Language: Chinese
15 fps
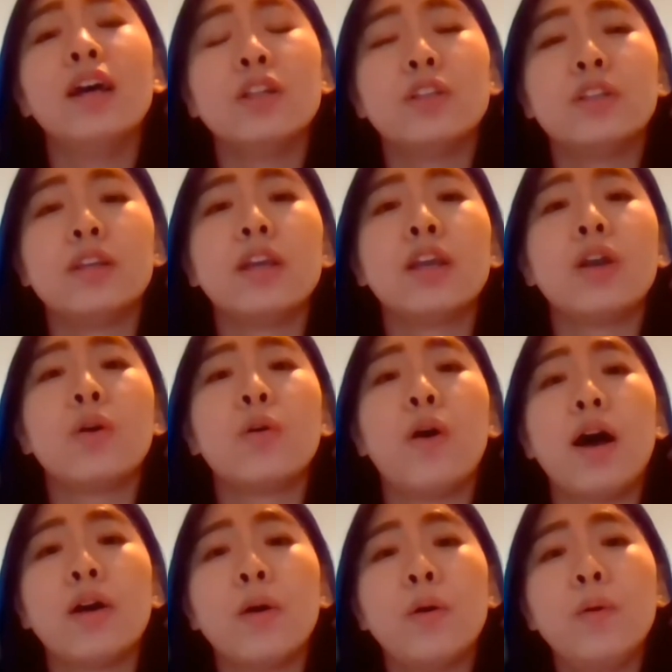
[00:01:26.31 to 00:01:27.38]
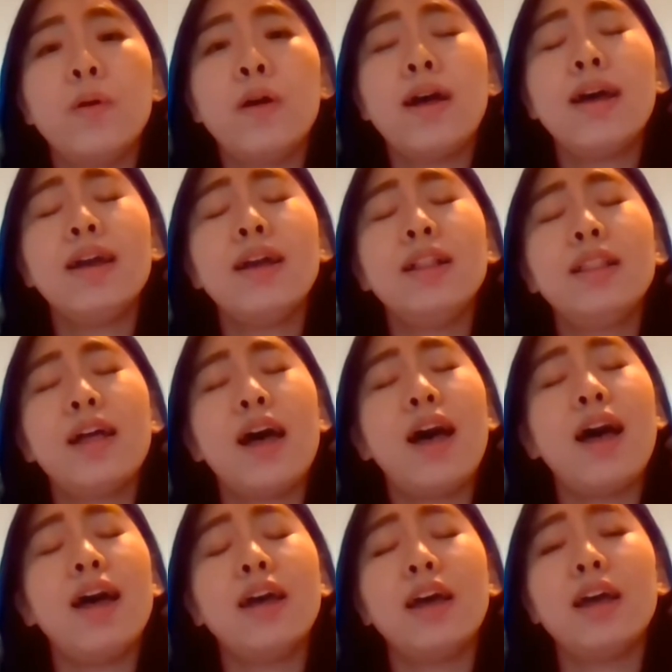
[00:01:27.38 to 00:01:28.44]
请快回
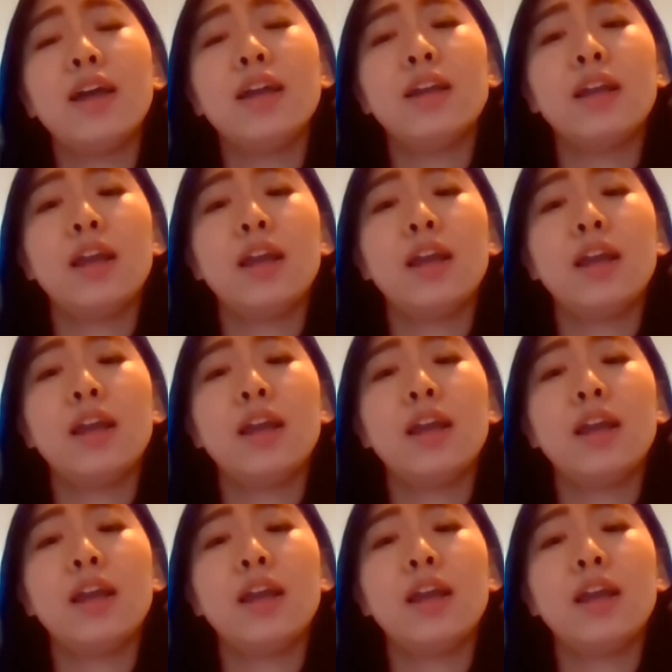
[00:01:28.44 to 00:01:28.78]
来，